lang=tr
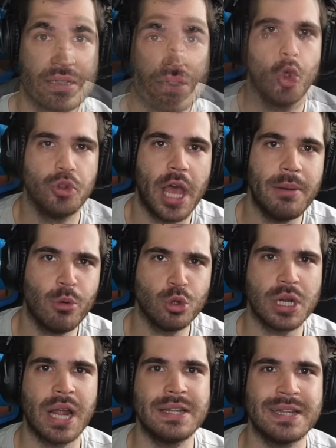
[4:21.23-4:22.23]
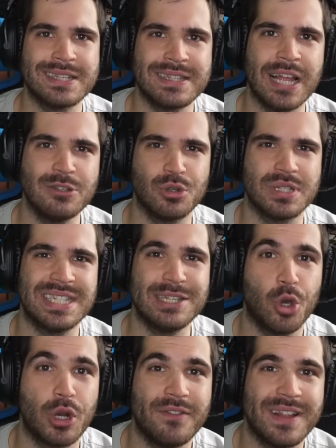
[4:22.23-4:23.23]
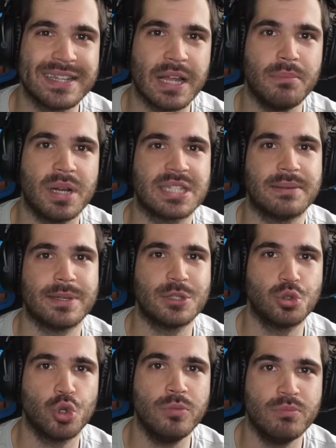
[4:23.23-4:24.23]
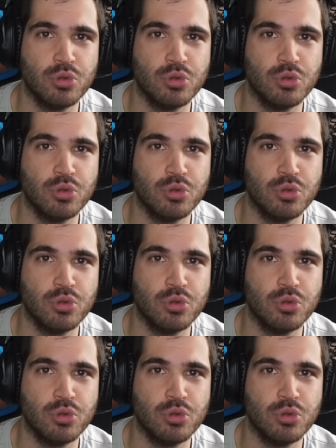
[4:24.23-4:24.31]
Online modları anlattıktan sonra size görevlerden bahsetmek istiyorum.